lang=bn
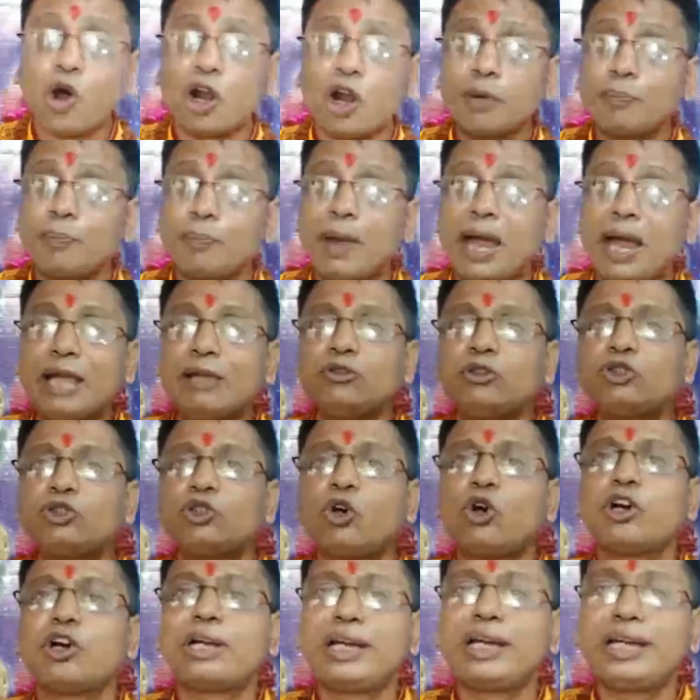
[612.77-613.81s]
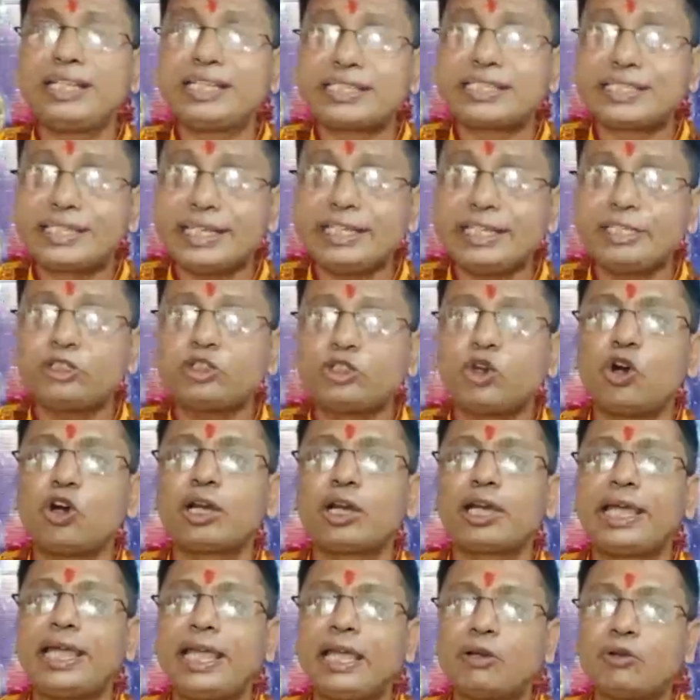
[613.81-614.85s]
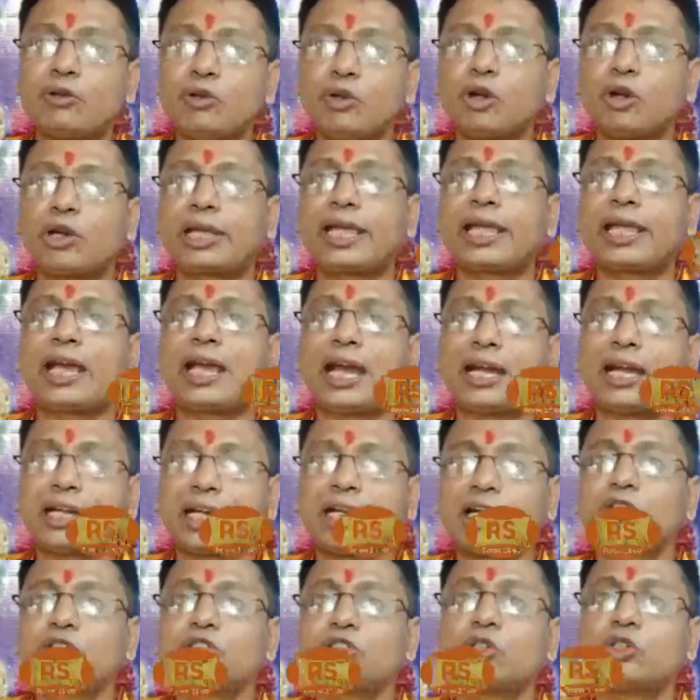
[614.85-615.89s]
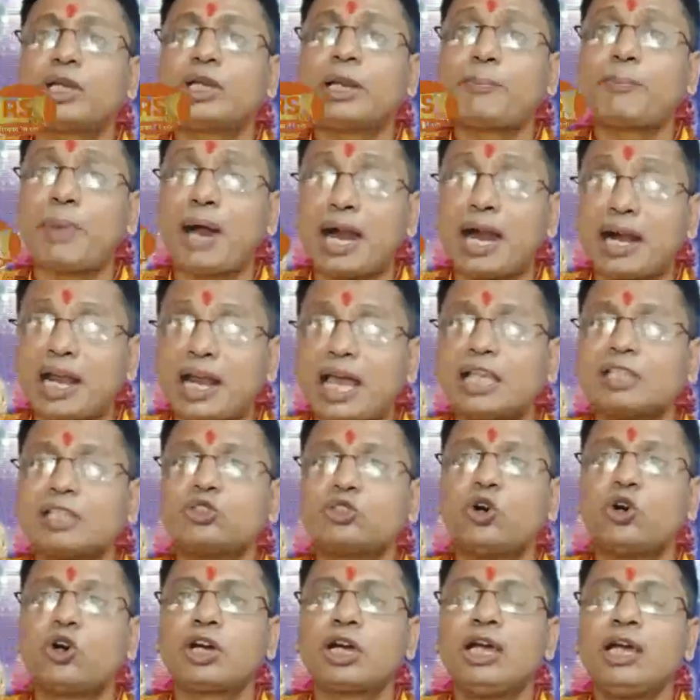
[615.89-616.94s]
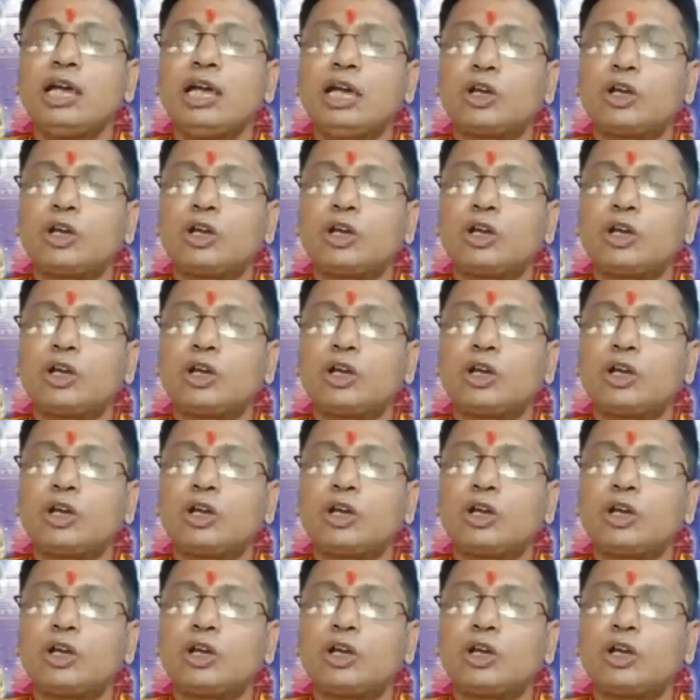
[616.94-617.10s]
অল্পায়ু যোগ বৃষ্টি যোগ এগুলোকে কাটানোর জন্য ভাড়া যোগ